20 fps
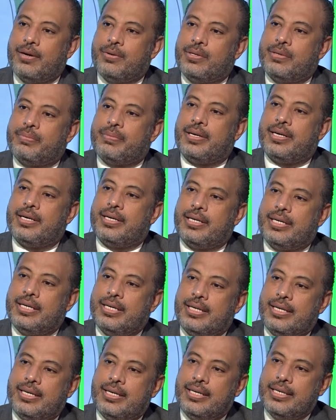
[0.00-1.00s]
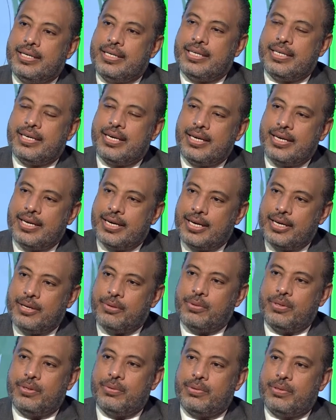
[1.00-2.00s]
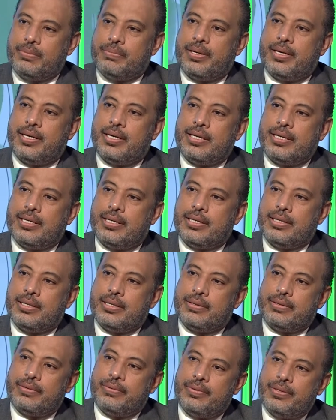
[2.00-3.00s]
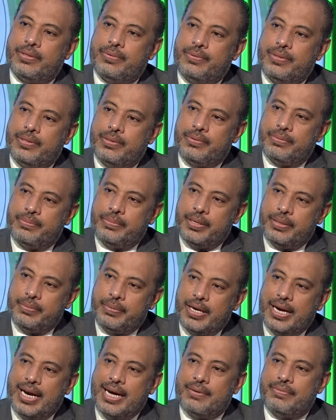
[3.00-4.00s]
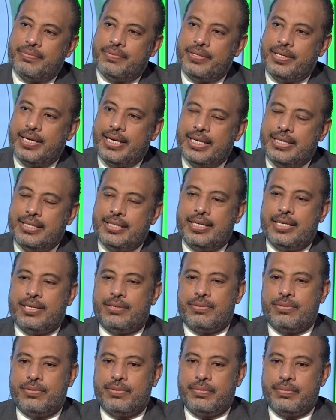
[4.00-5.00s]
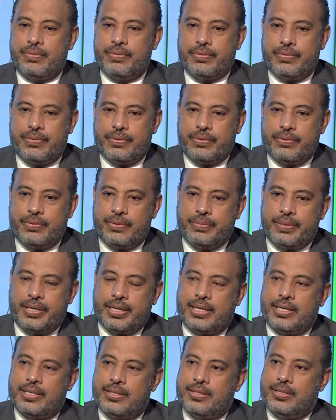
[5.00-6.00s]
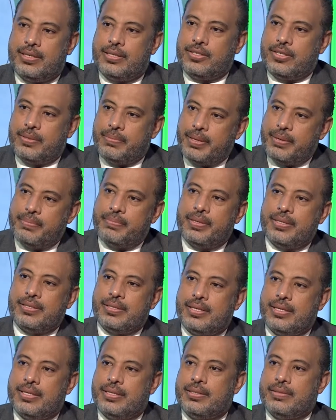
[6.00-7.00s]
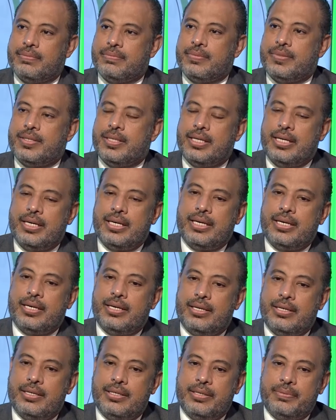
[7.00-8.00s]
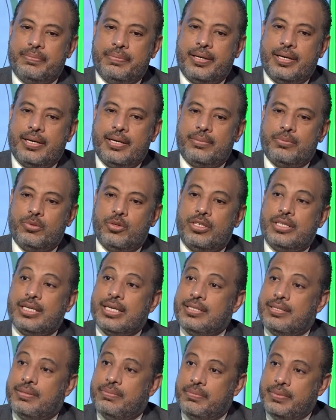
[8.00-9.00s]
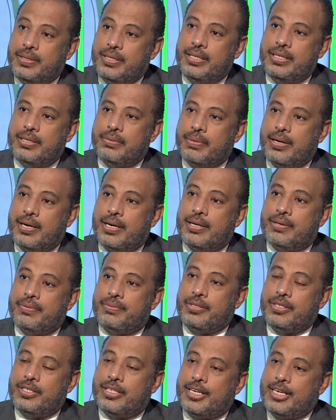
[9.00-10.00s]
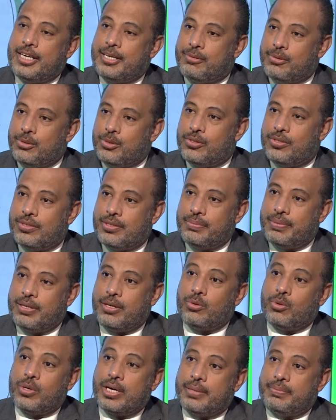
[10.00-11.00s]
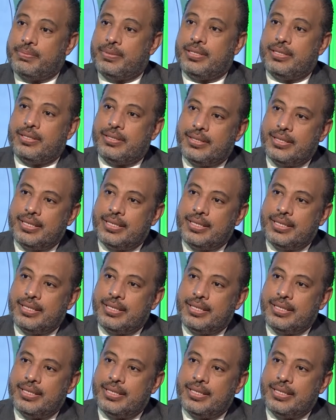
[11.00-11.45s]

ويبقى لينكد ليها قوي ويبقى في في بيلعب في نادي او في, في مركز شباب مثلا آه، يبقى ملتزم بيه يبقى في تنافس يبقى له كابتن